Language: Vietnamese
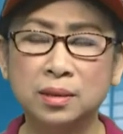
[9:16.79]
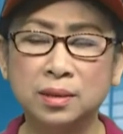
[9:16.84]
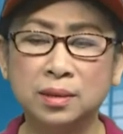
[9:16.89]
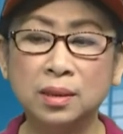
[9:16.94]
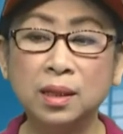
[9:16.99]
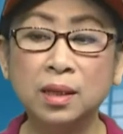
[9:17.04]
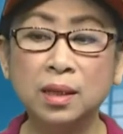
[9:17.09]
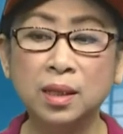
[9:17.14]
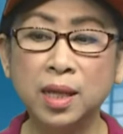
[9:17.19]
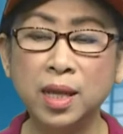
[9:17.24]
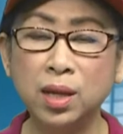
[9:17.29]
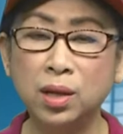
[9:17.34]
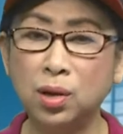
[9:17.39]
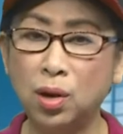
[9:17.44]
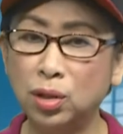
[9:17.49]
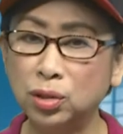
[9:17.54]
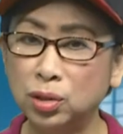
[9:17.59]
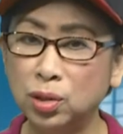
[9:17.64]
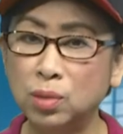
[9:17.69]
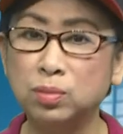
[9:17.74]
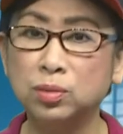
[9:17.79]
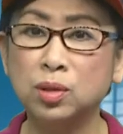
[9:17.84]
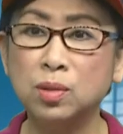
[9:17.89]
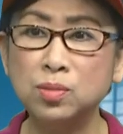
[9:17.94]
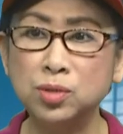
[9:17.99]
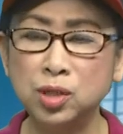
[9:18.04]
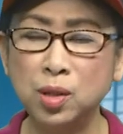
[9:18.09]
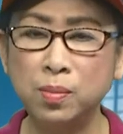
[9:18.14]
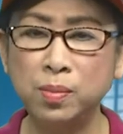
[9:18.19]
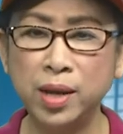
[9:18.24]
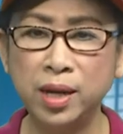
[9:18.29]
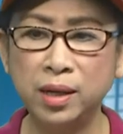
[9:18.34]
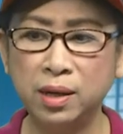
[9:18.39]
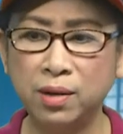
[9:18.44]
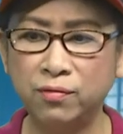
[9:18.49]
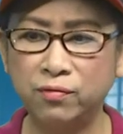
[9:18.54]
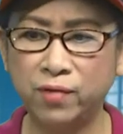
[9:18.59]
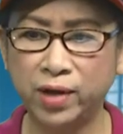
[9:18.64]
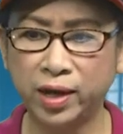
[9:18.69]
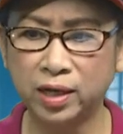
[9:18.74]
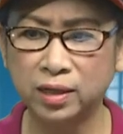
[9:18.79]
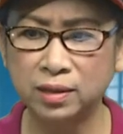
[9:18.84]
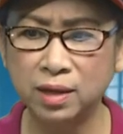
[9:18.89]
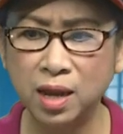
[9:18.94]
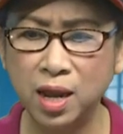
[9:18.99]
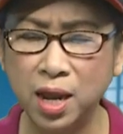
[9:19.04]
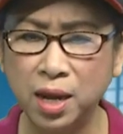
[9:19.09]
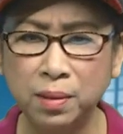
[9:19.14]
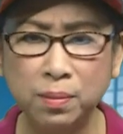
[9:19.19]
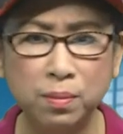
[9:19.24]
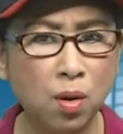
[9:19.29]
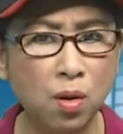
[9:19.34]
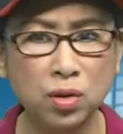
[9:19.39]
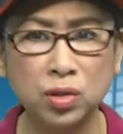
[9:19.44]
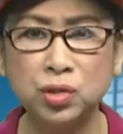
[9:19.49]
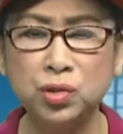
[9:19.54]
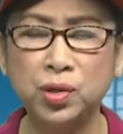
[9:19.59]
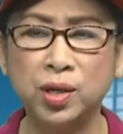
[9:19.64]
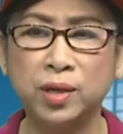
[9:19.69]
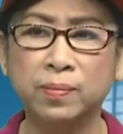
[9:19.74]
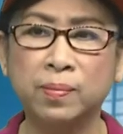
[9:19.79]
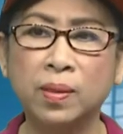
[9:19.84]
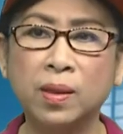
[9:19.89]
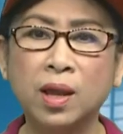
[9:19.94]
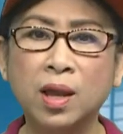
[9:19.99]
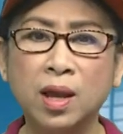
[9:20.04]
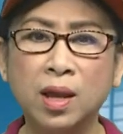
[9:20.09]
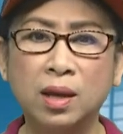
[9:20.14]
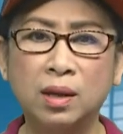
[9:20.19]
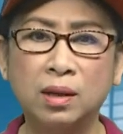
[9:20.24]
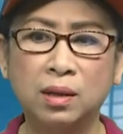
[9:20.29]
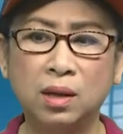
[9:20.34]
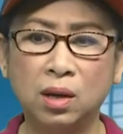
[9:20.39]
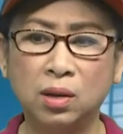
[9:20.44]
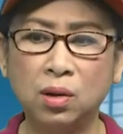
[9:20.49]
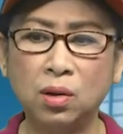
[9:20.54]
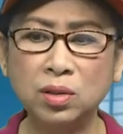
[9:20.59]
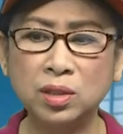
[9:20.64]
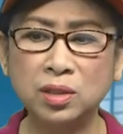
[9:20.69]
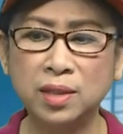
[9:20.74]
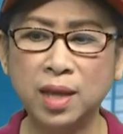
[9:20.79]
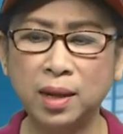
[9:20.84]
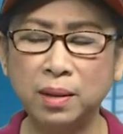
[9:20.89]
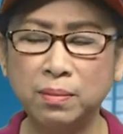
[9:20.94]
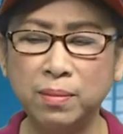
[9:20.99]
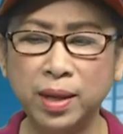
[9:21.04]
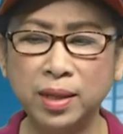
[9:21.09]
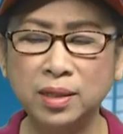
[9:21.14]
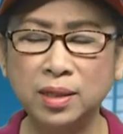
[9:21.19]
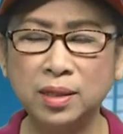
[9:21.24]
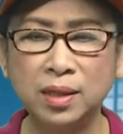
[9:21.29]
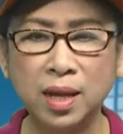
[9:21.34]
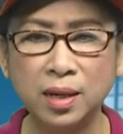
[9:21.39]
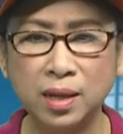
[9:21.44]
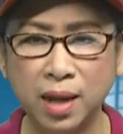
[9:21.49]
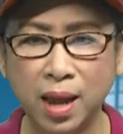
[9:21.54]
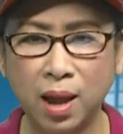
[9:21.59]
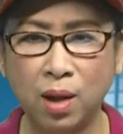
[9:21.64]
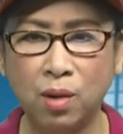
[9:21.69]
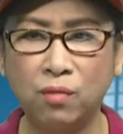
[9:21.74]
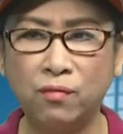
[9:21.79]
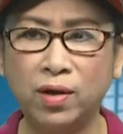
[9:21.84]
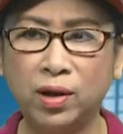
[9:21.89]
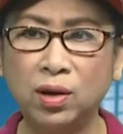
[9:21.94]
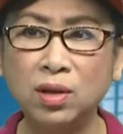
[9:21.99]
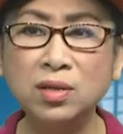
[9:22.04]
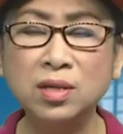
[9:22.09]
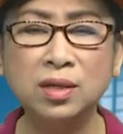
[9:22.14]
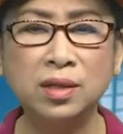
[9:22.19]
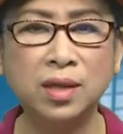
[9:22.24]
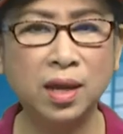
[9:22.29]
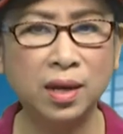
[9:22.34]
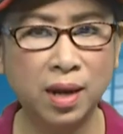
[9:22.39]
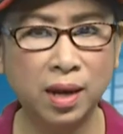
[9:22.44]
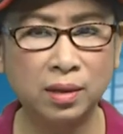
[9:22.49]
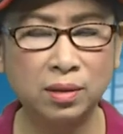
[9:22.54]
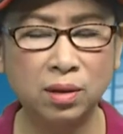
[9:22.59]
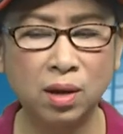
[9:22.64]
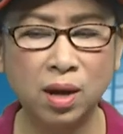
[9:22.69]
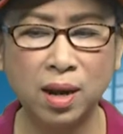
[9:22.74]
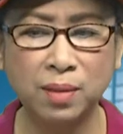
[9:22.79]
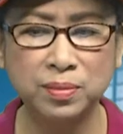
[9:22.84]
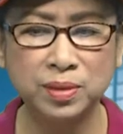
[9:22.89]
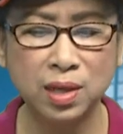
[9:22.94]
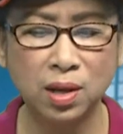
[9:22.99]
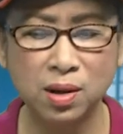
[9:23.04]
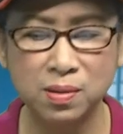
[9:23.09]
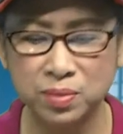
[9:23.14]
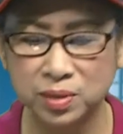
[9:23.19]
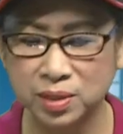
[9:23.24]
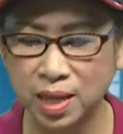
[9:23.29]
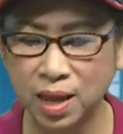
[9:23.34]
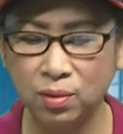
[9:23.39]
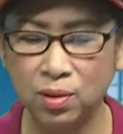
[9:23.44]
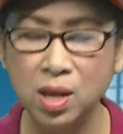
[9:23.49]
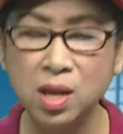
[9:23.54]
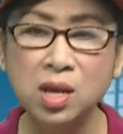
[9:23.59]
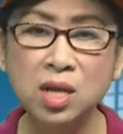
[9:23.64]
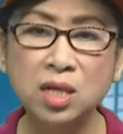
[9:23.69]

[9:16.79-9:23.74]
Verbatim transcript: từ khi có Tổng thống Trump lên, đã vạch ra hết mọi chuyện, nó gian manh như thế nào và nó như thế nào, nó làm sao làm sao.